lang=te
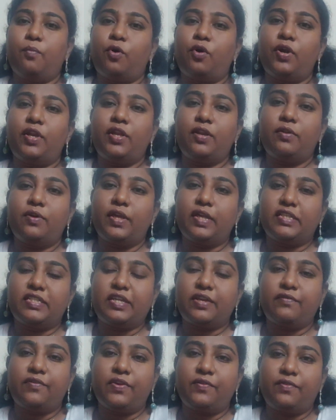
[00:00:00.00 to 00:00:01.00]
బాడీలో
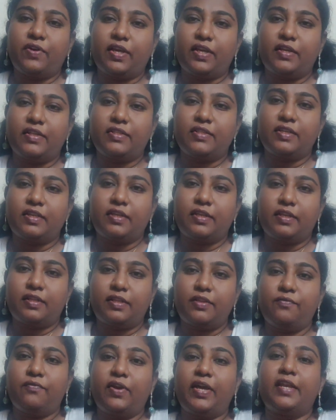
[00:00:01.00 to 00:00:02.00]
హెచ్ఐవి వైరస్
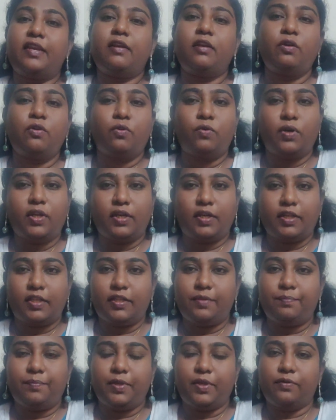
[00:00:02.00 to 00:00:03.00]
అనేది వైరల్ లోడ్
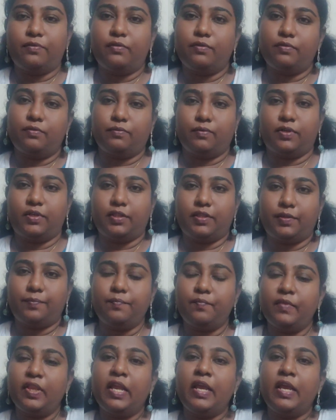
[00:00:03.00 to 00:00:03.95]
అనేది పెరుగుతూ ఉంటుంది